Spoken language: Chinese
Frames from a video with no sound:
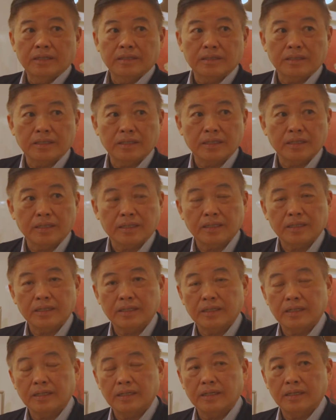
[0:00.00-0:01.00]
这
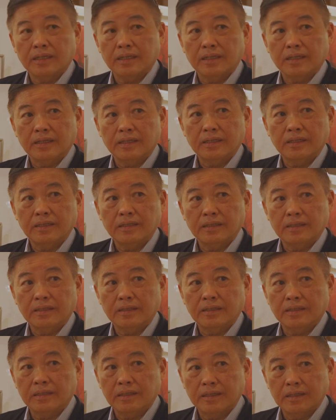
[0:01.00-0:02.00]
个
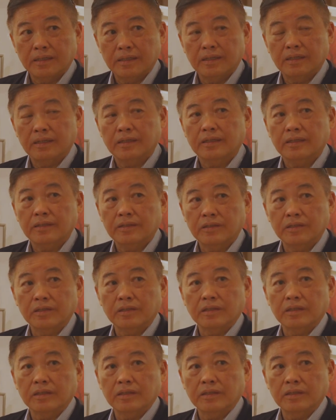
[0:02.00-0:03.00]
呃
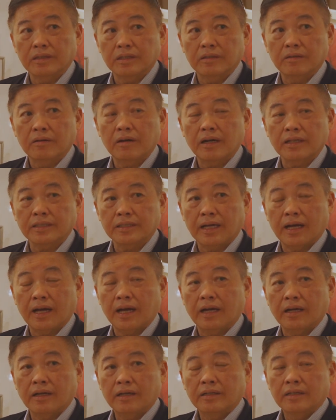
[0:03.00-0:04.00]
女女画
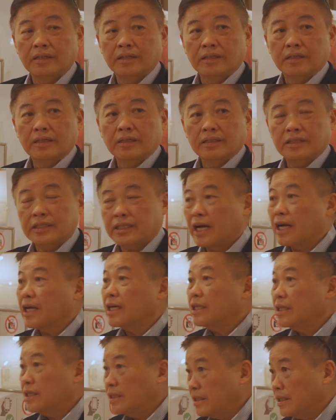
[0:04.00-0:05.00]
家张丽英。张
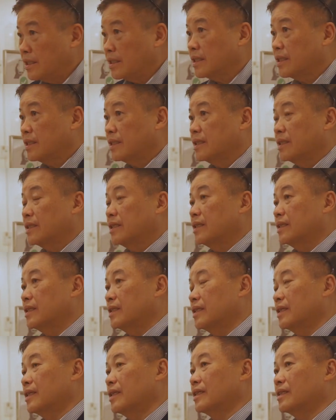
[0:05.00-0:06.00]
丽英，嗯，
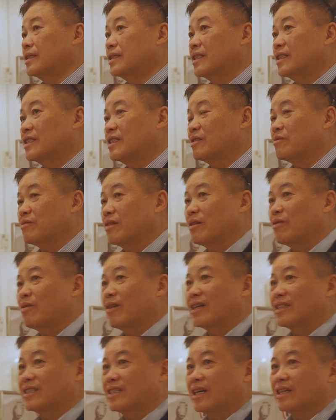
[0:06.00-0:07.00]
呃，这四位
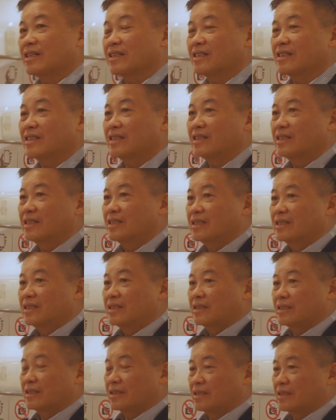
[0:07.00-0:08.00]
画家呢，
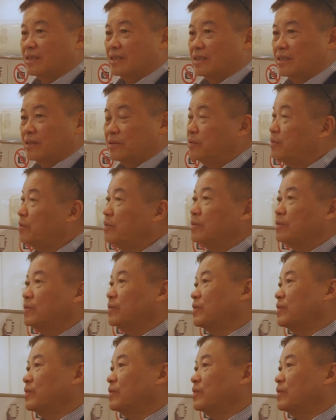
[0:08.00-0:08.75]
呃，孕